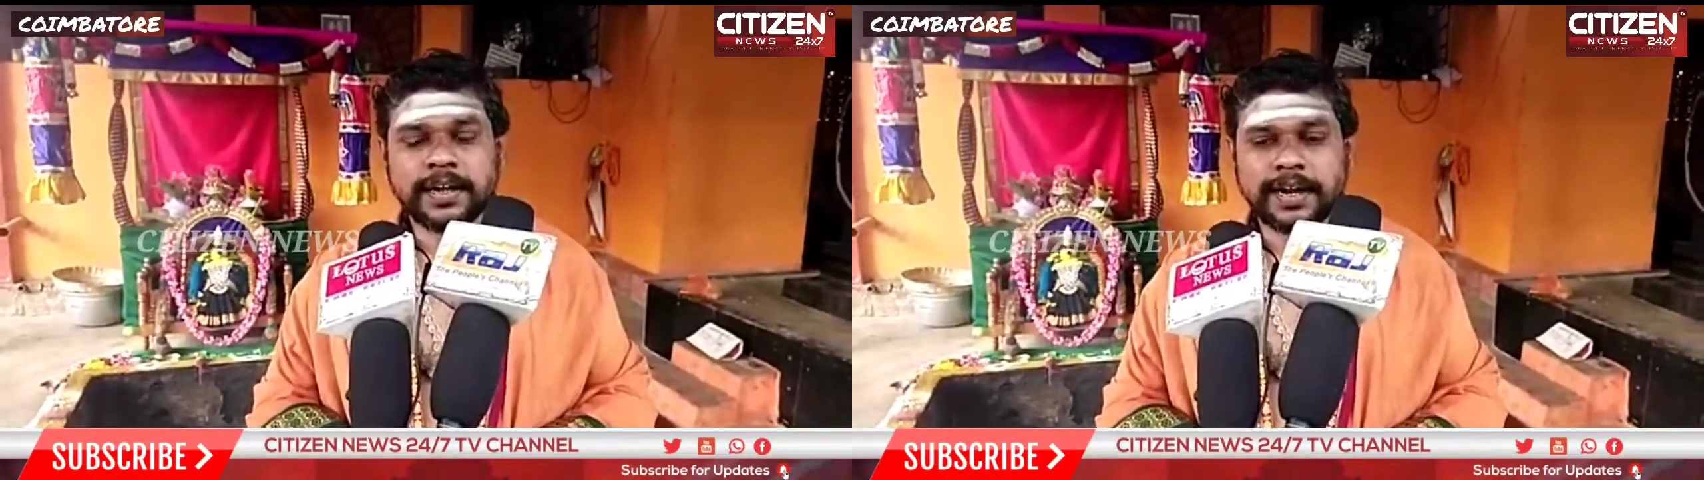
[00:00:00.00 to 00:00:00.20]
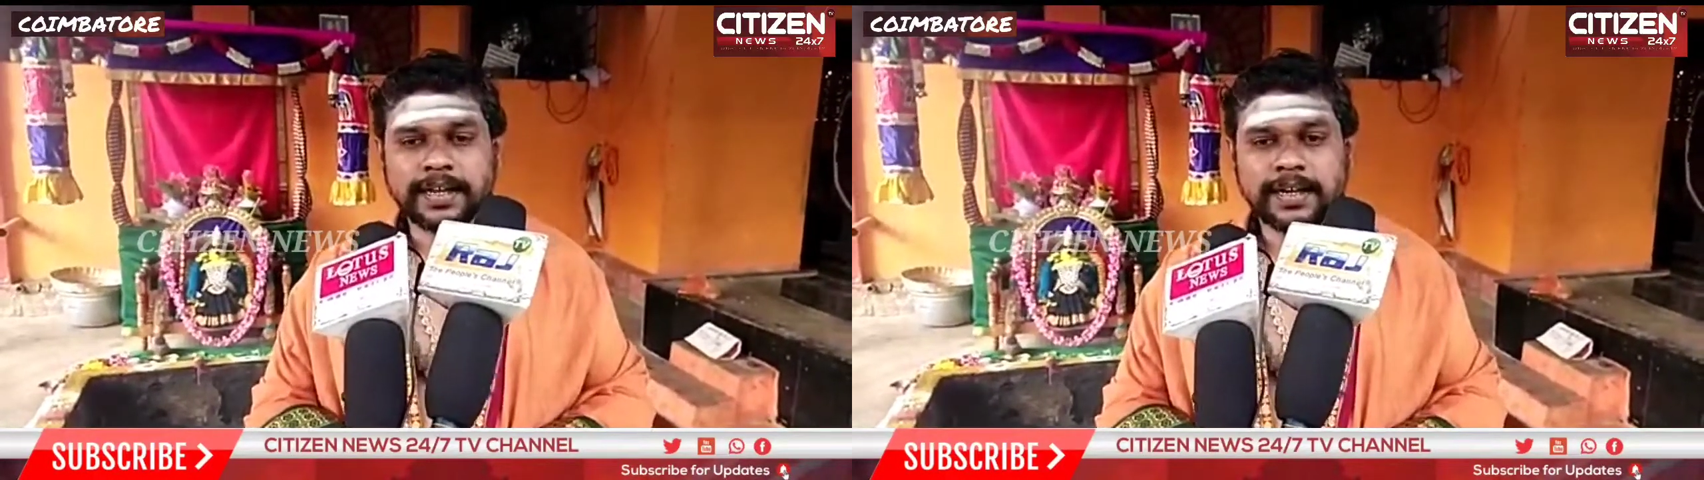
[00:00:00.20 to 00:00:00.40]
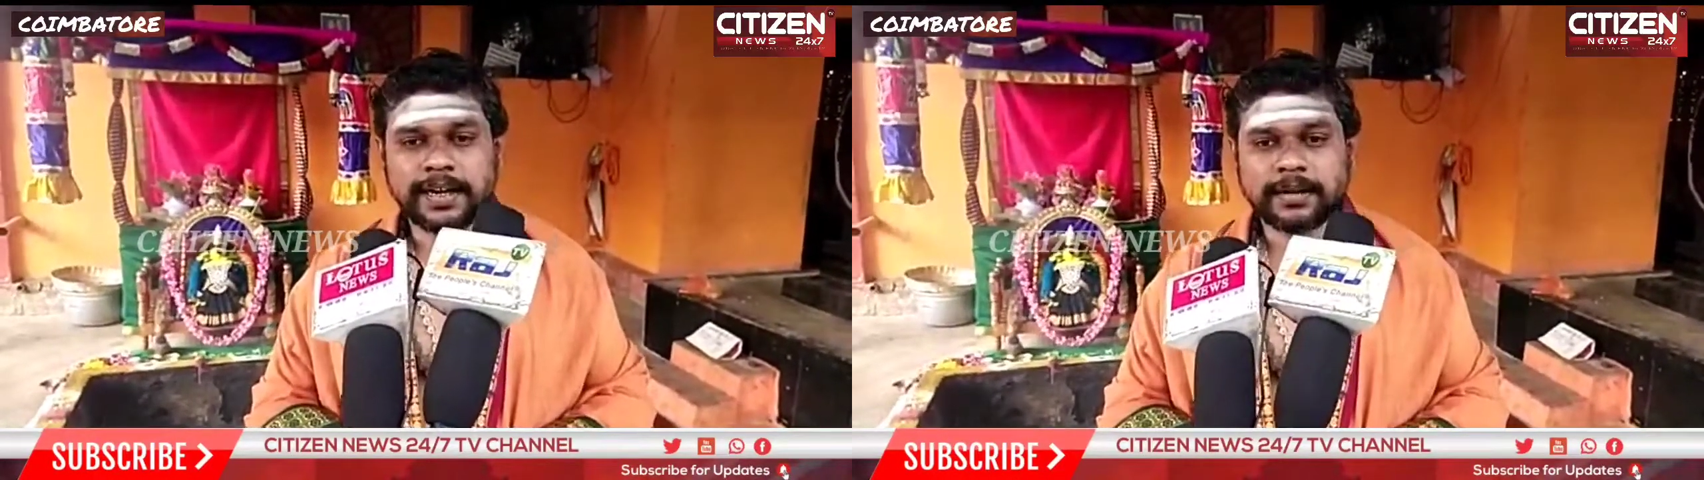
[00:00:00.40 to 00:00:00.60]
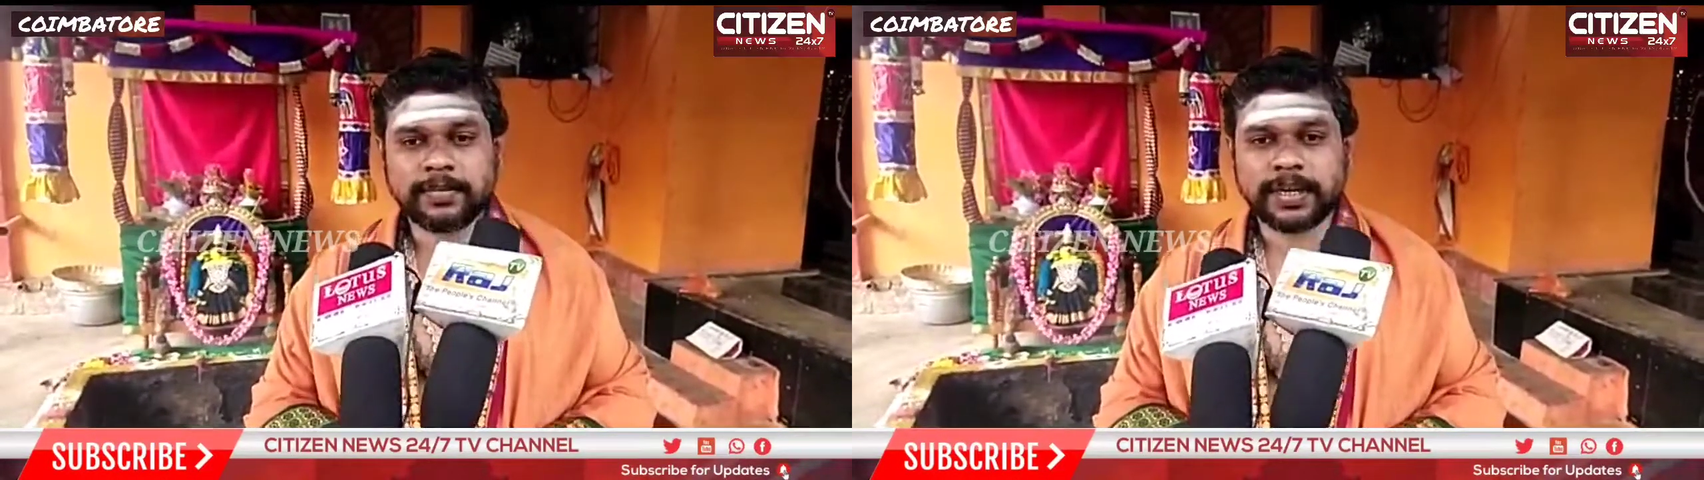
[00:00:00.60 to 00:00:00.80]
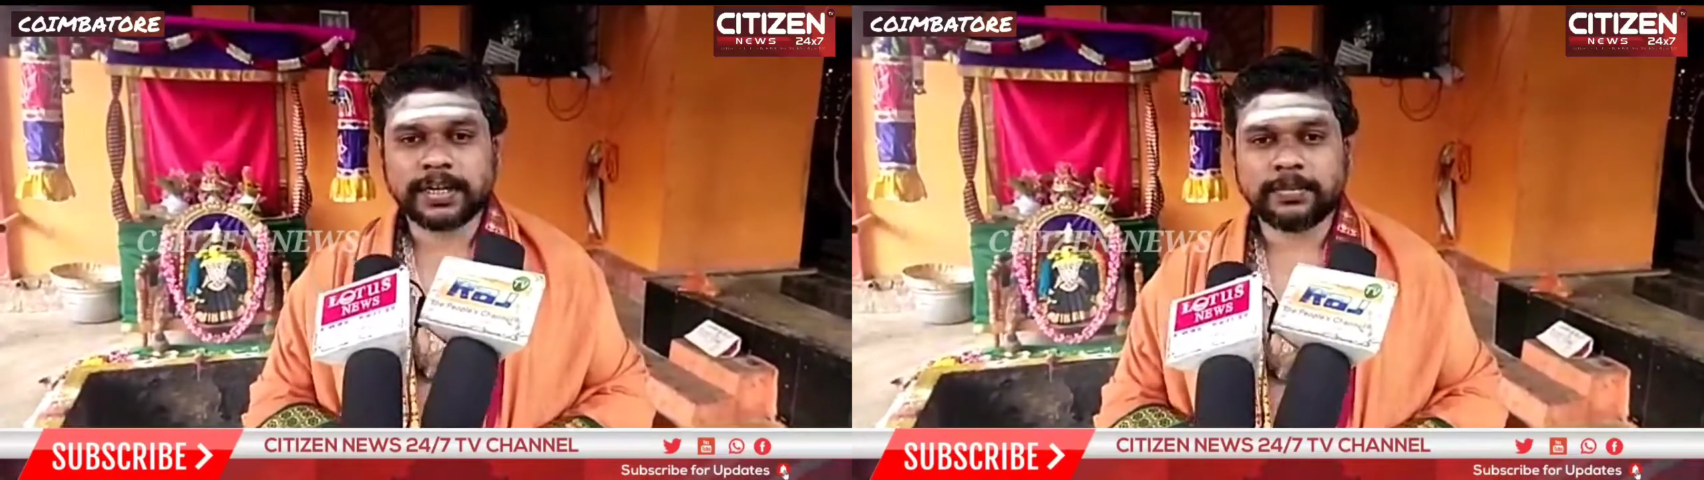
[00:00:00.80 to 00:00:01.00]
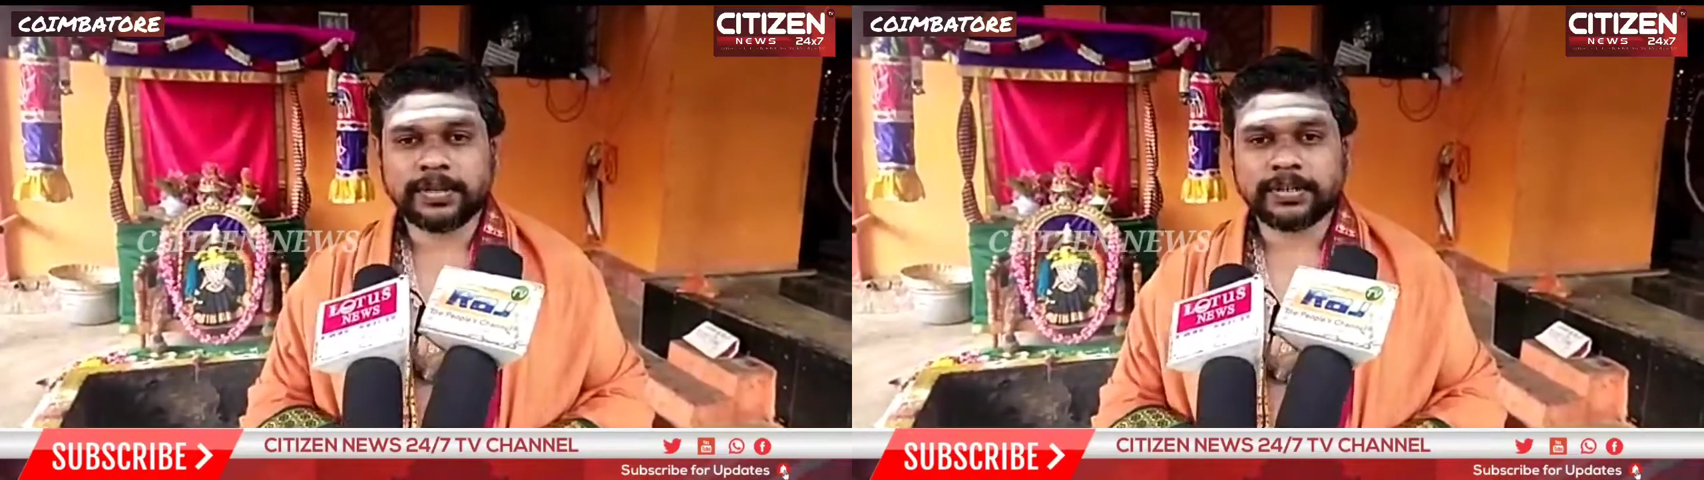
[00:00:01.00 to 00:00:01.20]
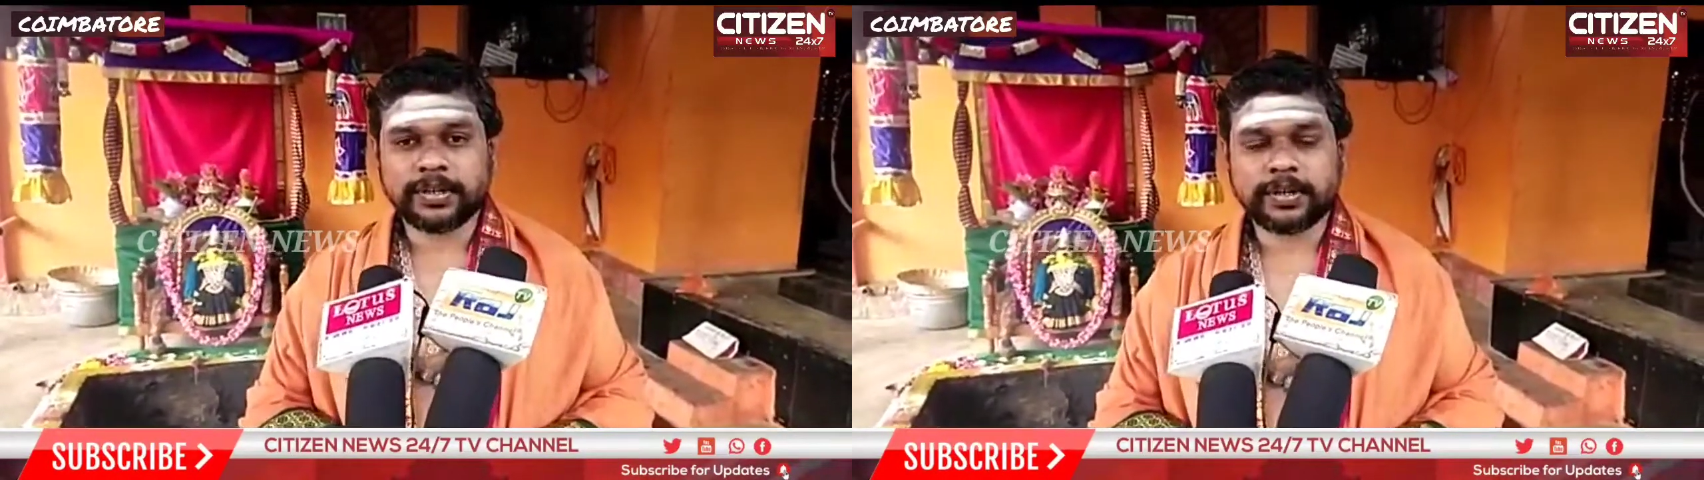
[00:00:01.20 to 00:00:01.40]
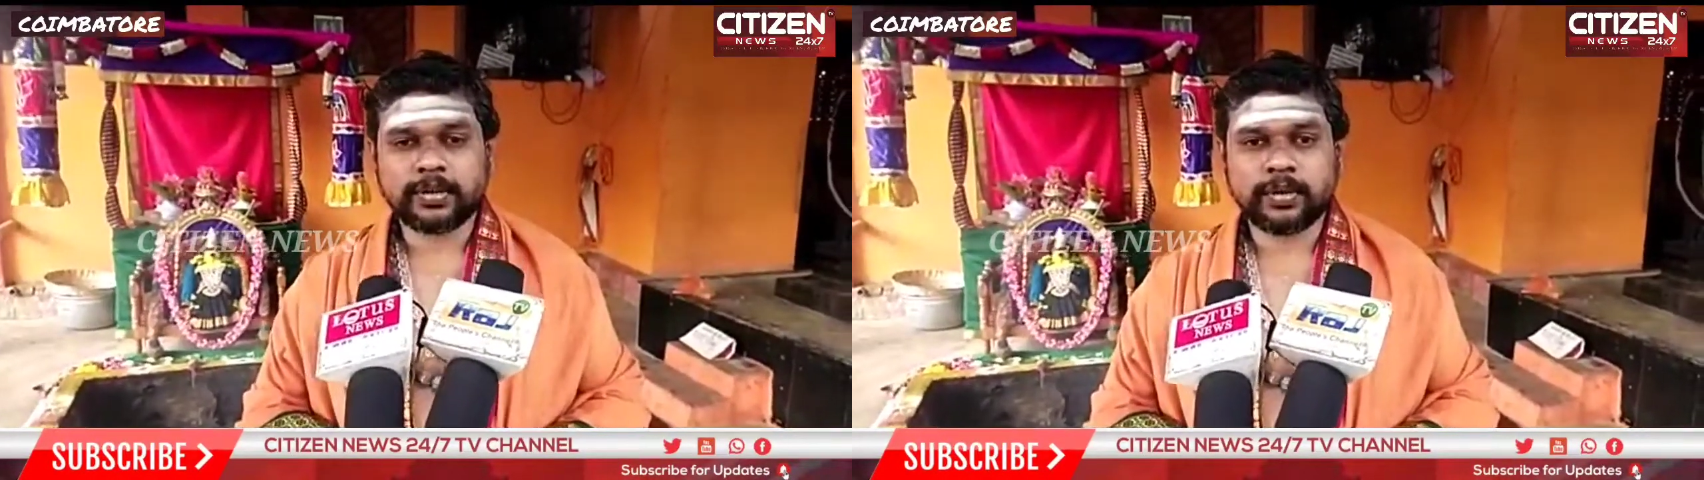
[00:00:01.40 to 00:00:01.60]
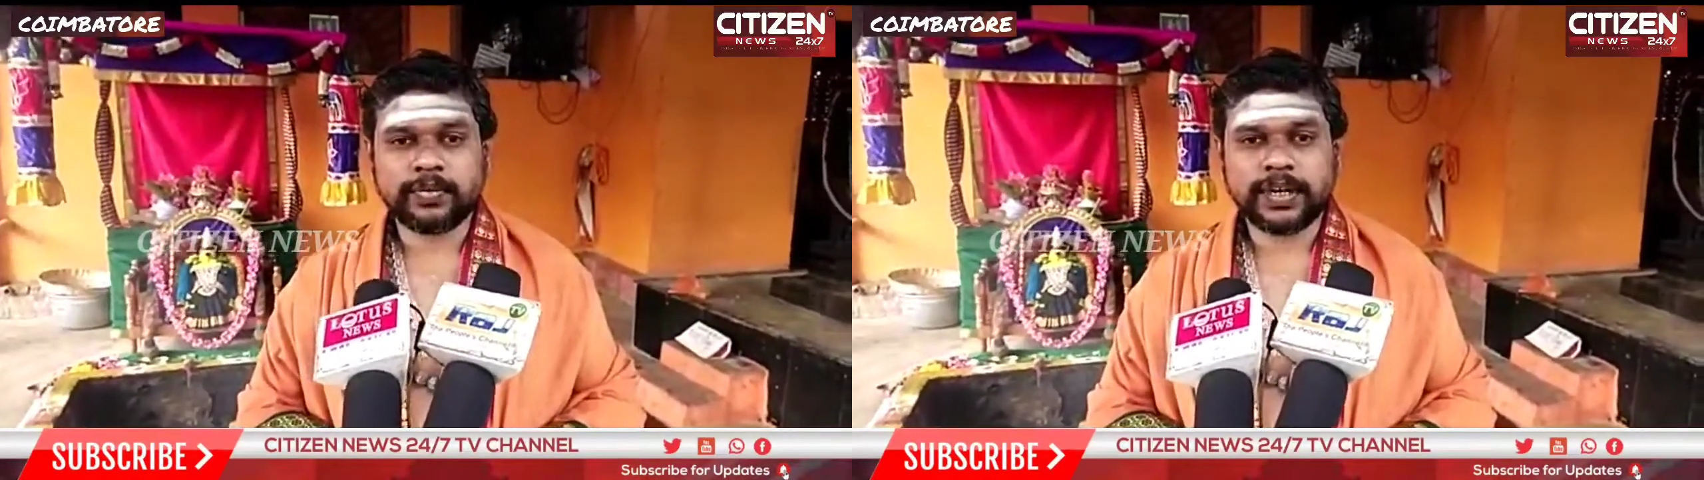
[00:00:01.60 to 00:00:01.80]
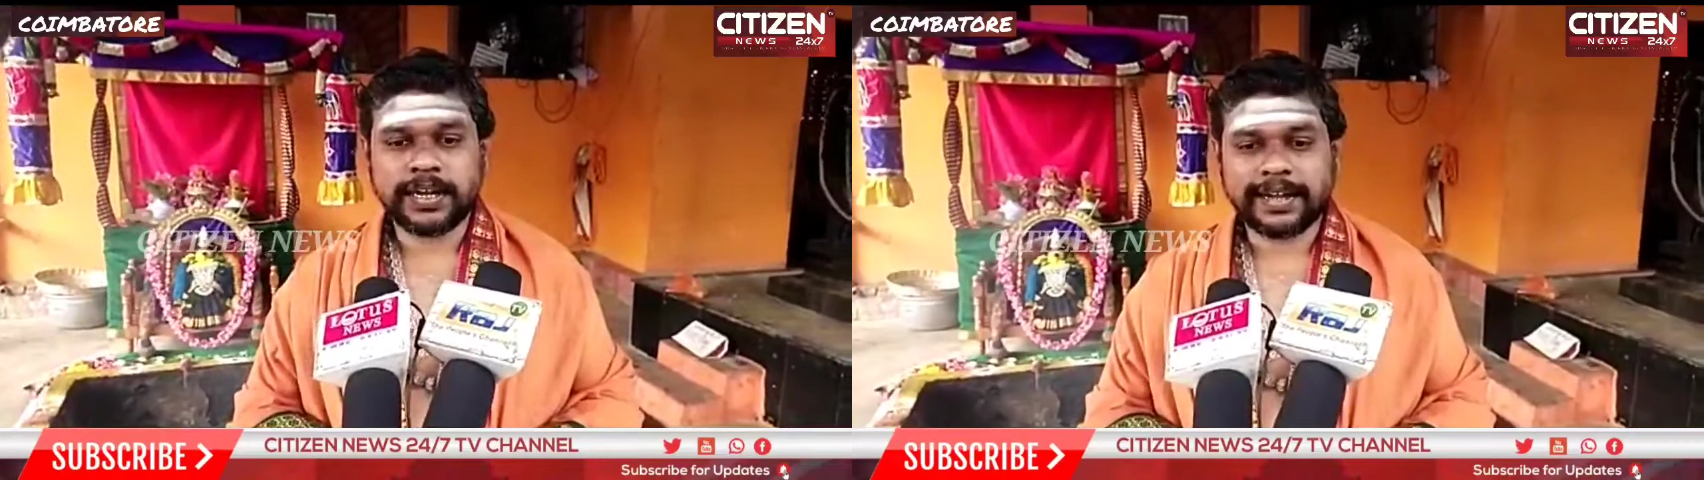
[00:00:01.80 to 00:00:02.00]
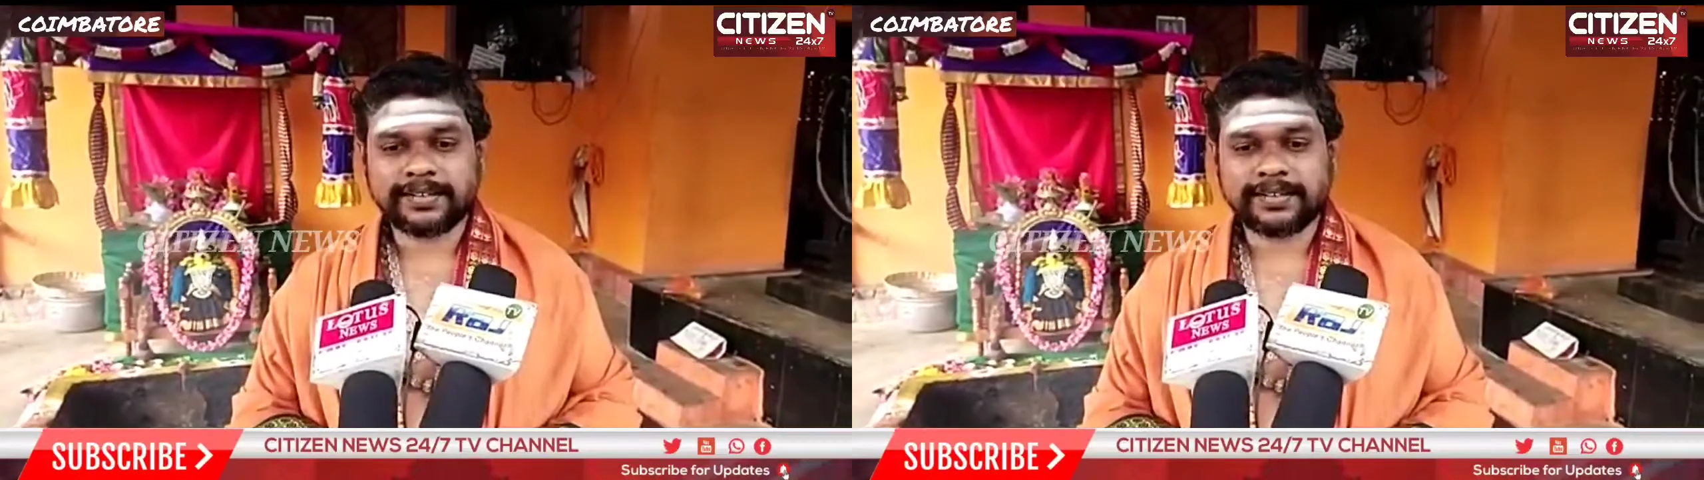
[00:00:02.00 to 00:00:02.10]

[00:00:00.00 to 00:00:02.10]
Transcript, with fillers: அலங்கார மாரியம்மன் திருக்கோவில்